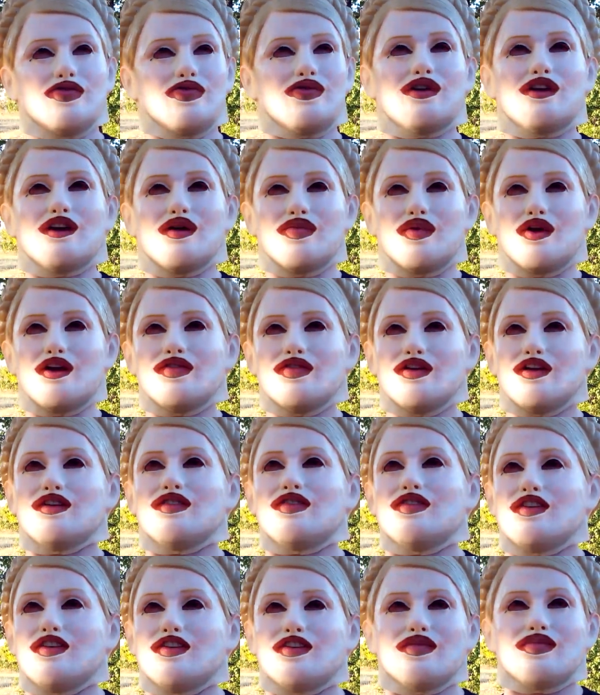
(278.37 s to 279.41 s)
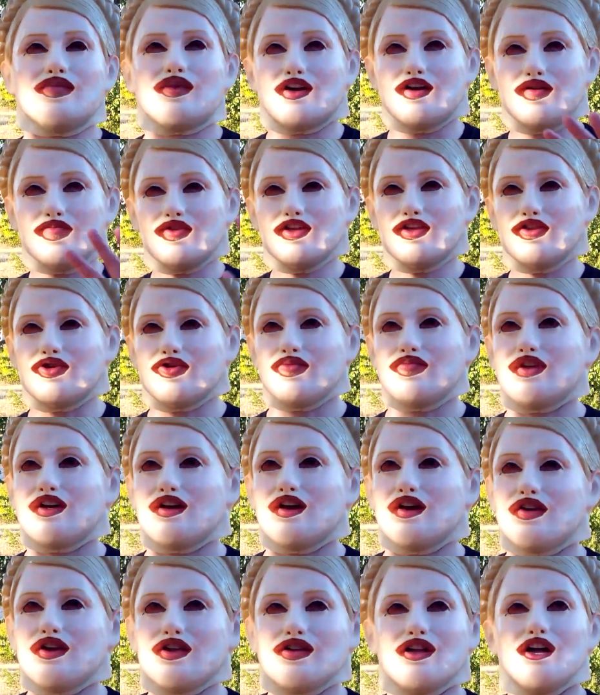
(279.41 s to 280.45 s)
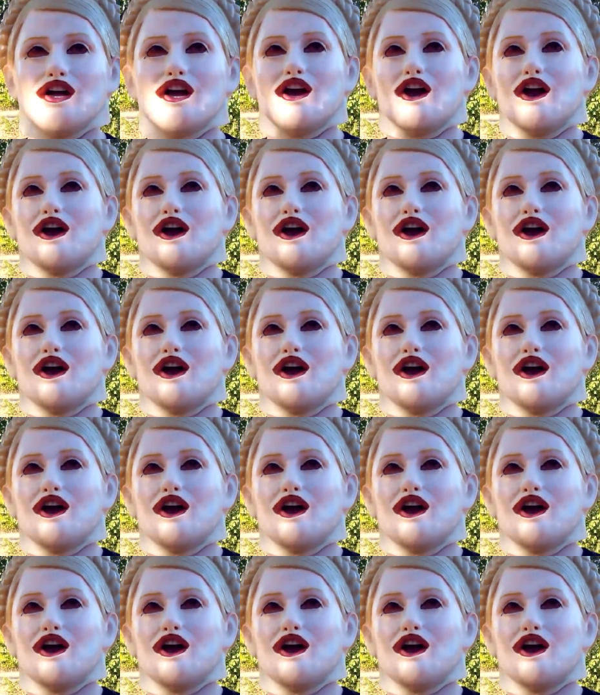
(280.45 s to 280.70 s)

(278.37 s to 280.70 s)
только появились эти пирамиды, он мне говорил,